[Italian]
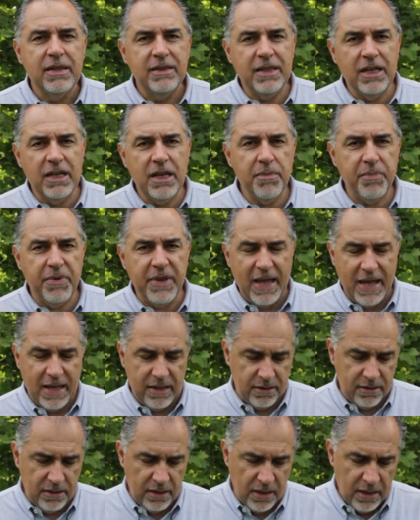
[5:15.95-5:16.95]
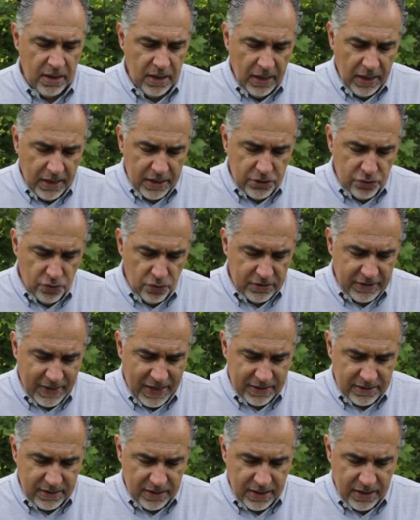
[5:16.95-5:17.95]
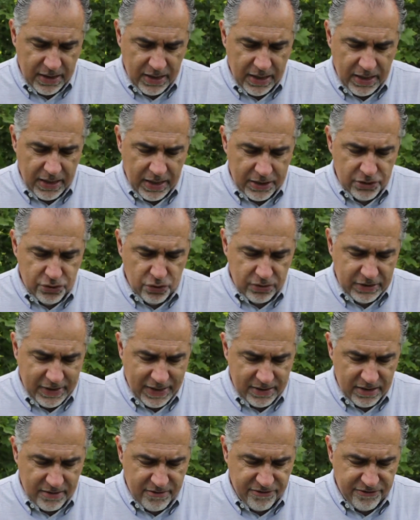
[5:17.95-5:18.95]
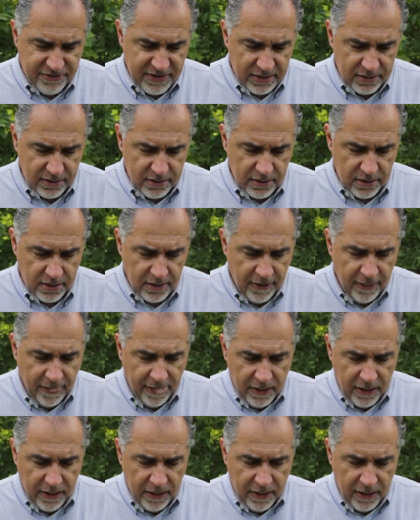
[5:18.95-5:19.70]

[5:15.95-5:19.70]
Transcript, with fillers: delle piante risultate, eh, risultate infette.